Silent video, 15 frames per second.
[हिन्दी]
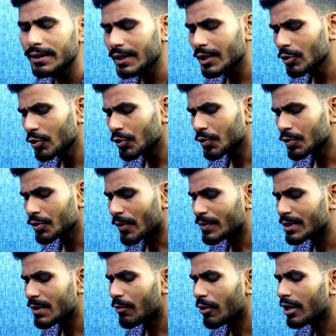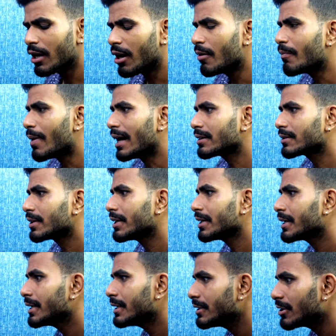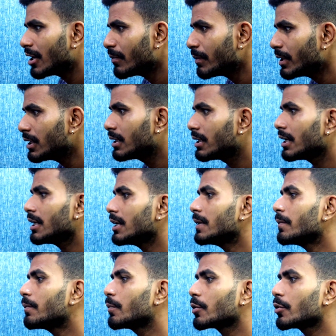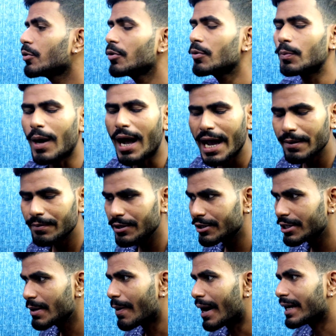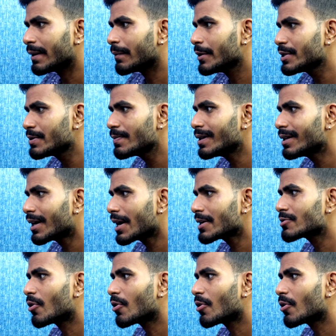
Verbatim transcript: देखिए दोस्तों सबसे पहले हम बात करेंगे रियल मी टेन प्रो फाइव जी के बारे में इसमें लगा